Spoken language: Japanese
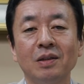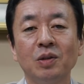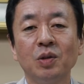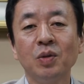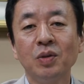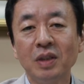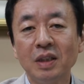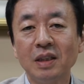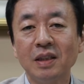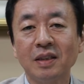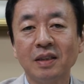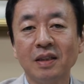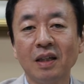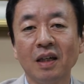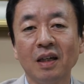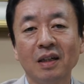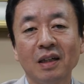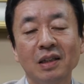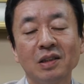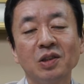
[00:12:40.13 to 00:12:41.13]
良き
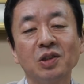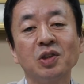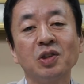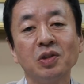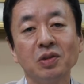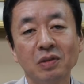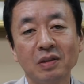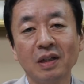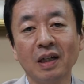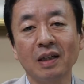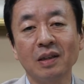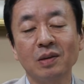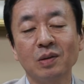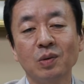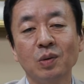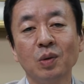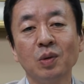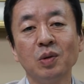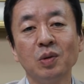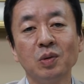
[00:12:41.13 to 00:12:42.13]
生活習慣
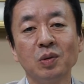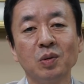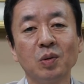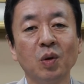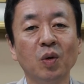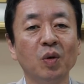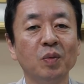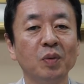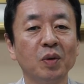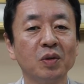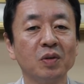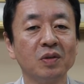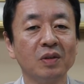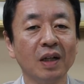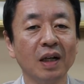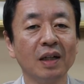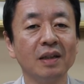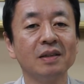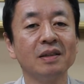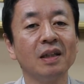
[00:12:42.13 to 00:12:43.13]
という項目
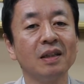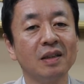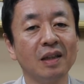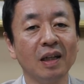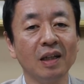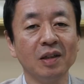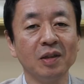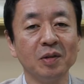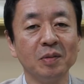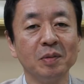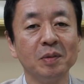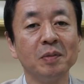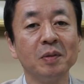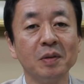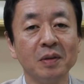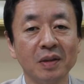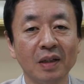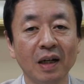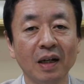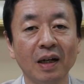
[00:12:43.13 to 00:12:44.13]
が出ている部
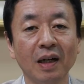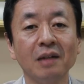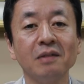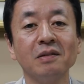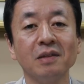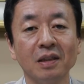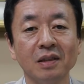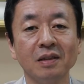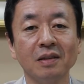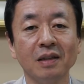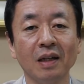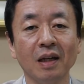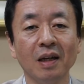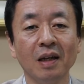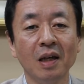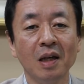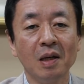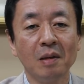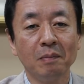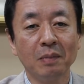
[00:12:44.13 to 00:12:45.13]
分があるんです
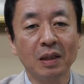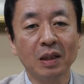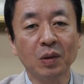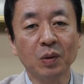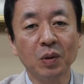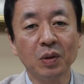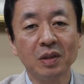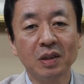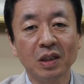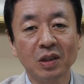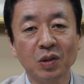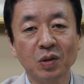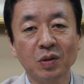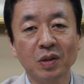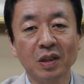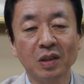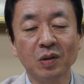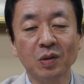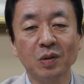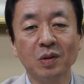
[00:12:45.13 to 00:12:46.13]
ね。またこういった書
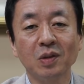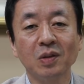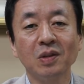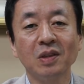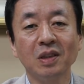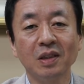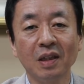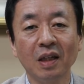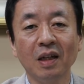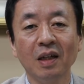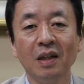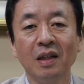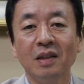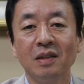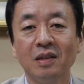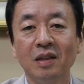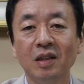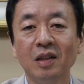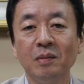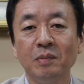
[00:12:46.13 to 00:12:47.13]
籍を通じ
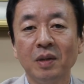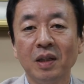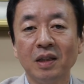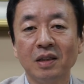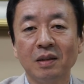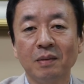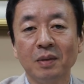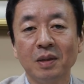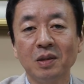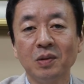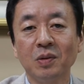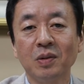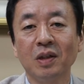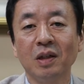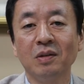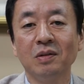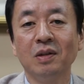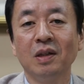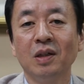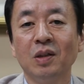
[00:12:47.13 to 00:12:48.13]
て、ぜひ皆様にお
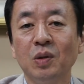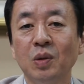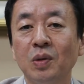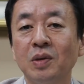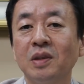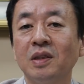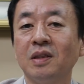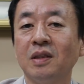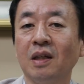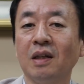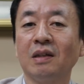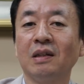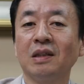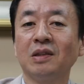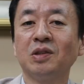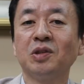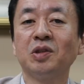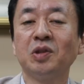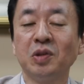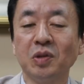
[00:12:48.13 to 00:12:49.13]
ける良き生
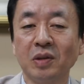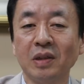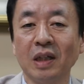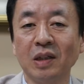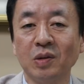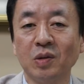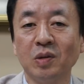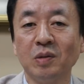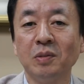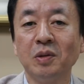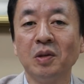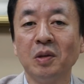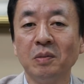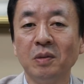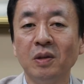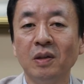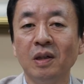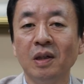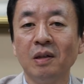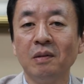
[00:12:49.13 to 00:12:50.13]
活習慣というもの
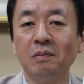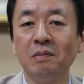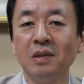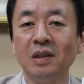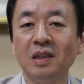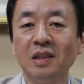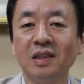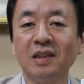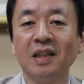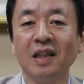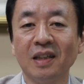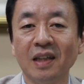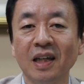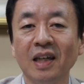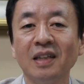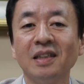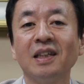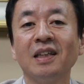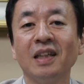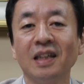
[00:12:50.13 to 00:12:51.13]
も身につけ
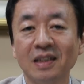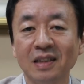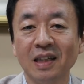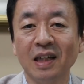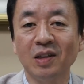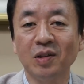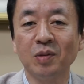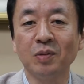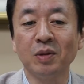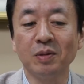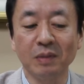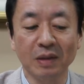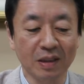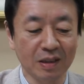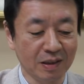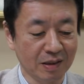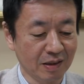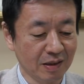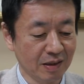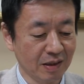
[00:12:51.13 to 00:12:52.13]
ていただきたいと思いま
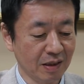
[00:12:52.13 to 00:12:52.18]
す。